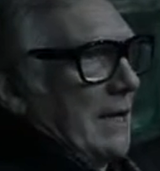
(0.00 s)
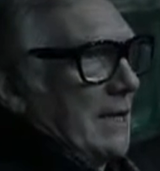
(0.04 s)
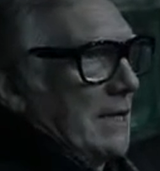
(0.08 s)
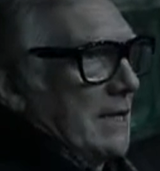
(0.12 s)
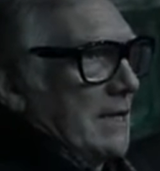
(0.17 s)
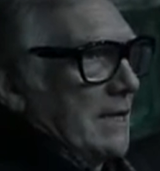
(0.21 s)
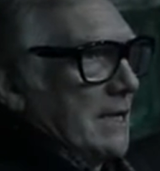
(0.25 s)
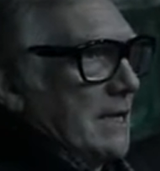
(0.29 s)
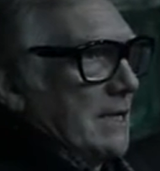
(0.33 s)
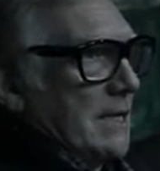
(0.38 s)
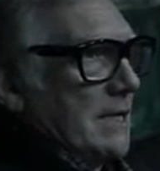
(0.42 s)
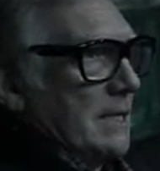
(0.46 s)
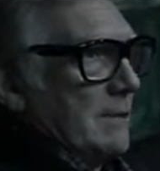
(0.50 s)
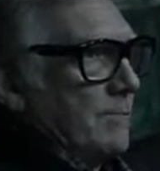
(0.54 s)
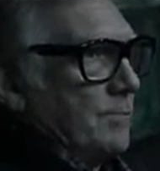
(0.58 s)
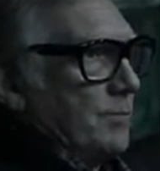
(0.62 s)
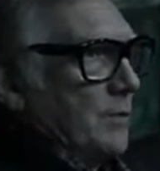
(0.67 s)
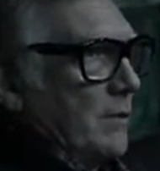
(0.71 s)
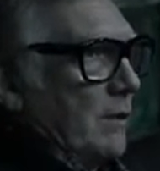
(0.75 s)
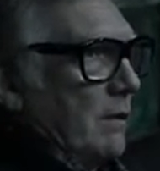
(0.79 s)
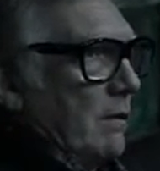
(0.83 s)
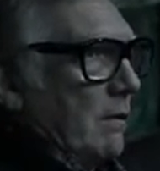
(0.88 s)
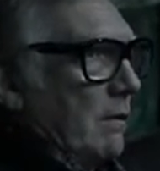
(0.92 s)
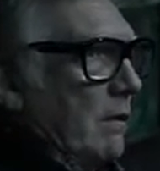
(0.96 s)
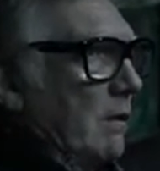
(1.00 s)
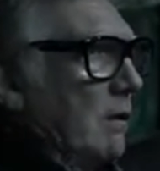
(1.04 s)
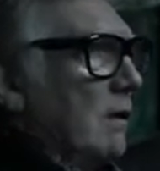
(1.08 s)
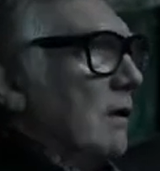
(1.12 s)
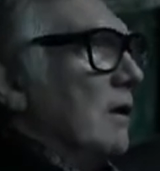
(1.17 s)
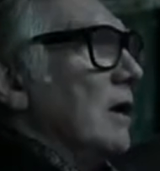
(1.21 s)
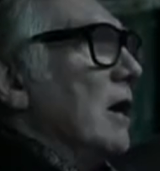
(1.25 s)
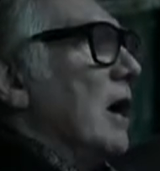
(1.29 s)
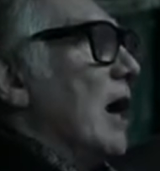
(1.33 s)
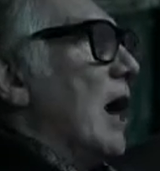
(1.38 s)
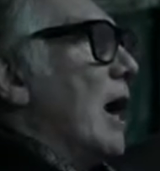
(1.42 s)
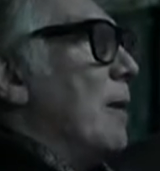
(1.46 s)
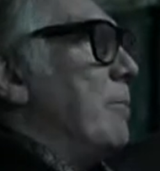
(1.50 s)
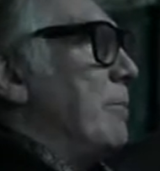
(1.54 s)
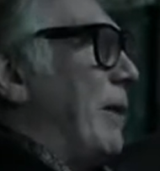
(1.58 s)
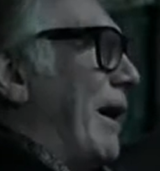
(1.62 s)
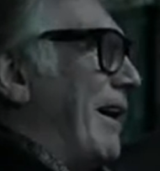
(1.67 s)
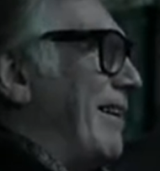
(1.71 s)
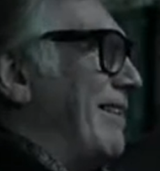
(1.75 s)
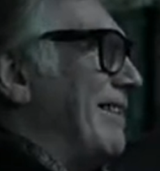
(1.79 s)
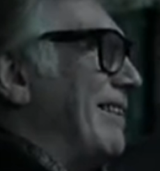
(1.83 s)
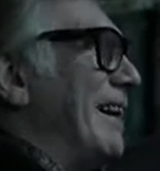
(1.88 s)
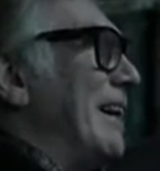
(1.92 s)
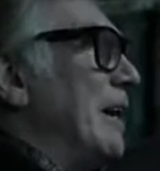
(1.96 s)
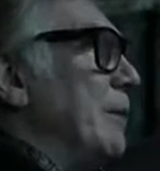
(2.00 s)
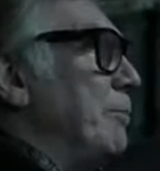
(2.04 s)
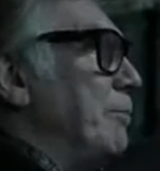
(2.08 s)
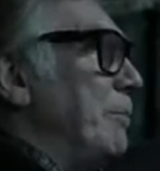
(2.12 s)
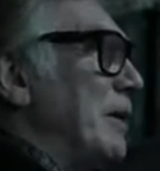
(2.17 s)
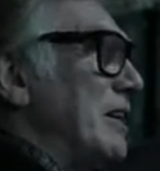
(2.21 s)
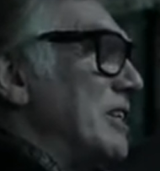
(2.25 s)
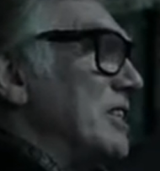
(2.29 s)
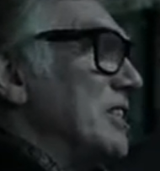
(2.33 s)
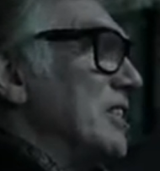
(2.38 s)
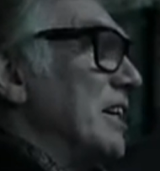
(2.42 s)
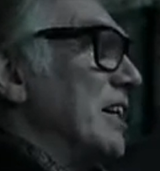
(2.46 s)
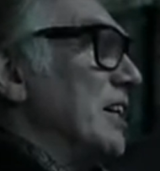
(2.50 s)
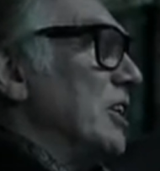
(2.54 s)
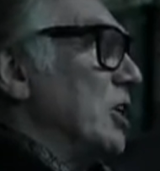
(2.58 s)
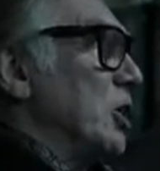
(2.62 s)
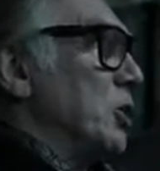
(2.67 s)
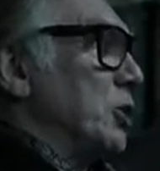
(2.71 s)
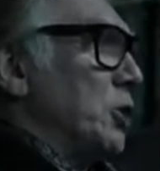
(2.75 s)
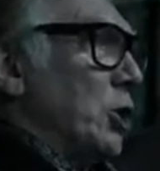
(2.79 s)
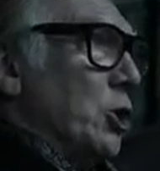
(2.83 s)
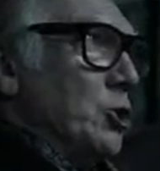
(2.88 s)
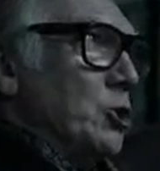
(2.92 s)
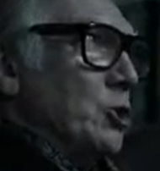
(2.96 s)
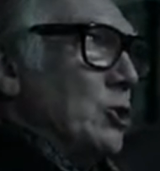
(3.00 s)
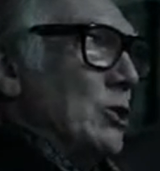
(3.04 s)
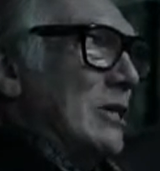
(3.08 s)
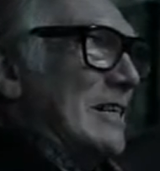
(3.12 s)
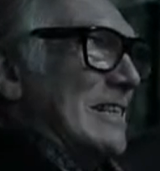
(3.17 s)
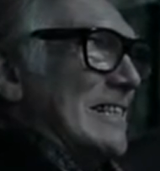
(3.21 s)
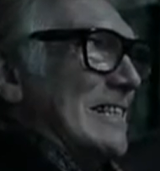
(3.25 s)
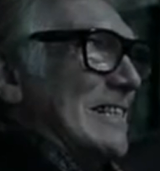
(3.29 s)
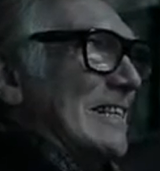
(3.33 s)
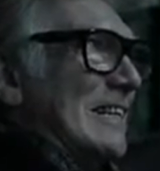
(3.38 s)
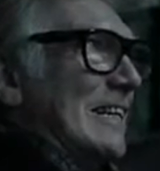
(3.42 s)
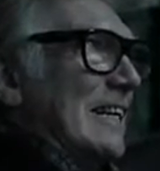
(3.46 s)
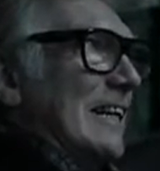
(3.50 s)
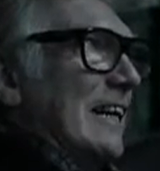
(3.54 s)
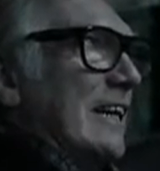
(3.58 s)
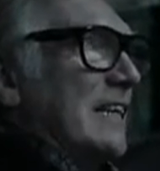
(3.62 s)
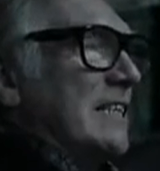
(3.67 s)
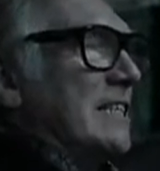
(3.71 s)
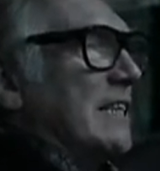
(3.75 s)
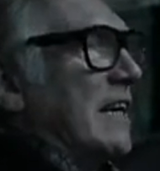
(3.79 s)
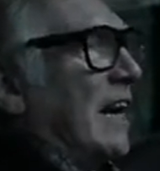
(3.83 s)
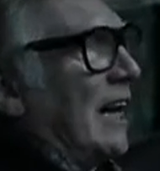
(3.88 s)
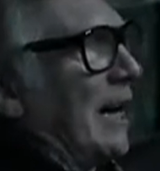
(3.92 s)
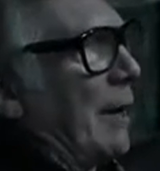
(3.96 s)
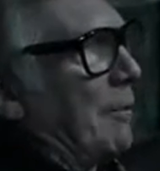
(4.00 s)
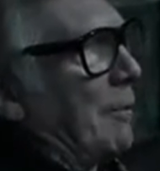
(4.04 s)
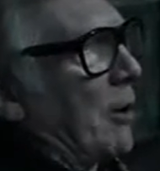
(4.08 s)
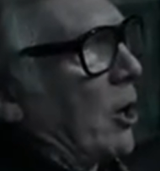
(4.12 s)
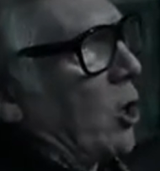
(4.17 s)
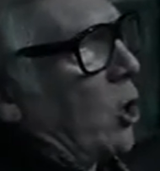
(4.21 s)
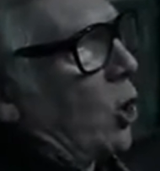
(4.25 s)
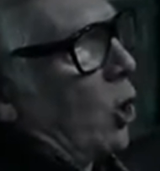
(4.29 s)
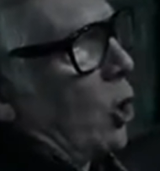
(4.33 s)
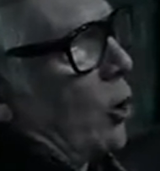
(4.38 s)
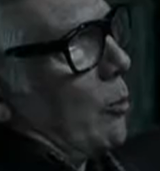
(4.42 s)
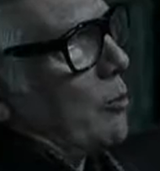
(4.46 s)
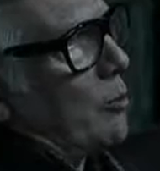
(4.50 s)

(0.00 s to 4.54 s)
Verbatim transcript: morceau. Apparemment, la meilleure façon de procéder est de découper le